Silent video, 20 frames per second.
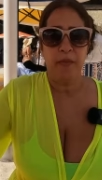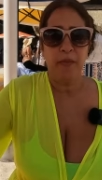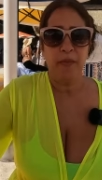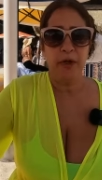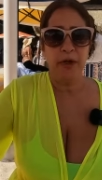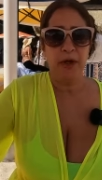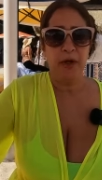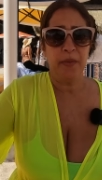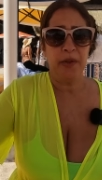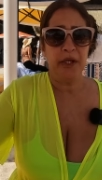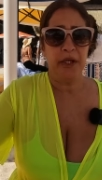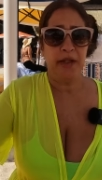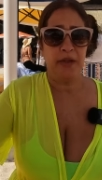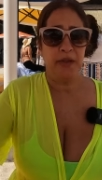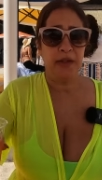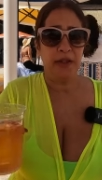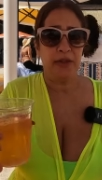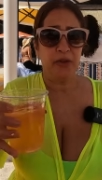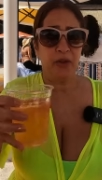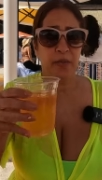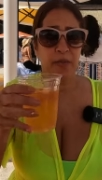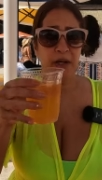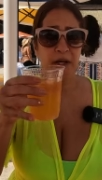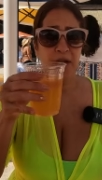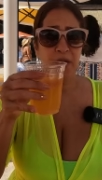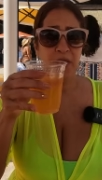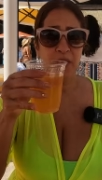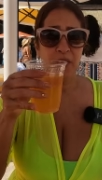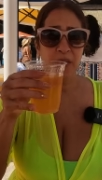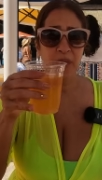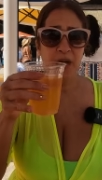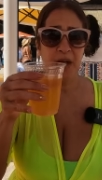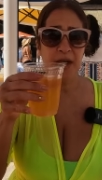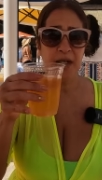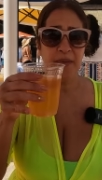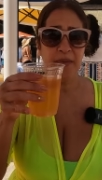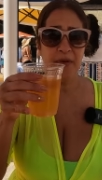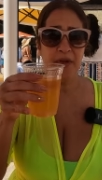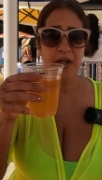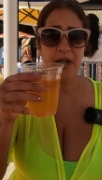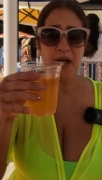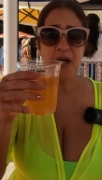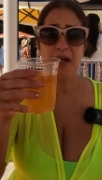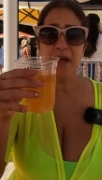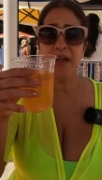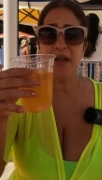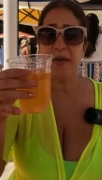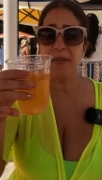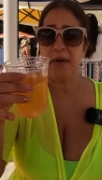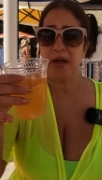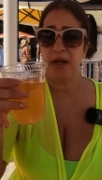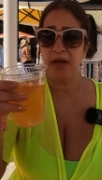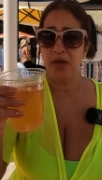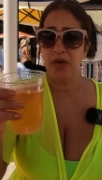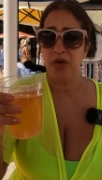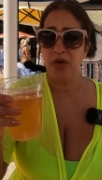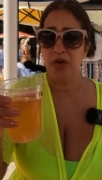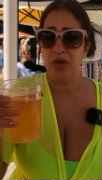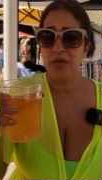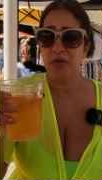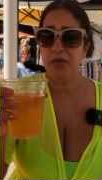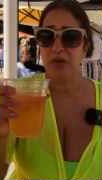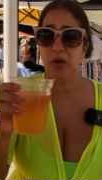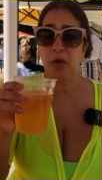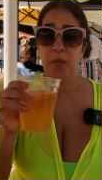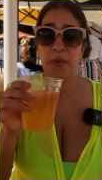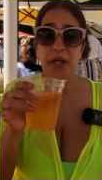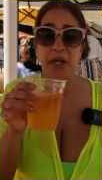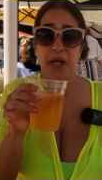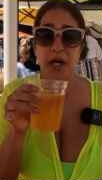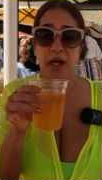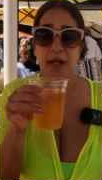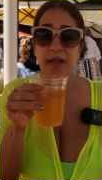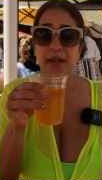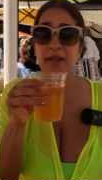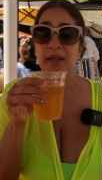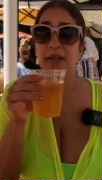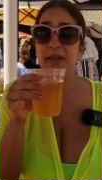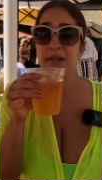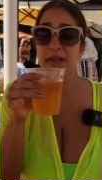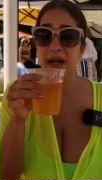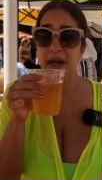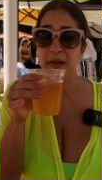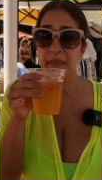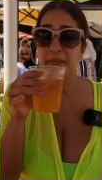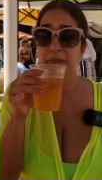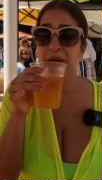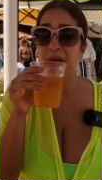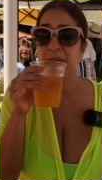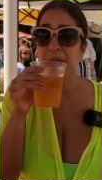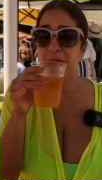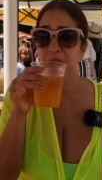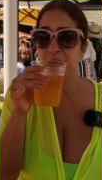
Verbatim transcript: Bueno, miren, de tomar una limonada de mango tropical y está bien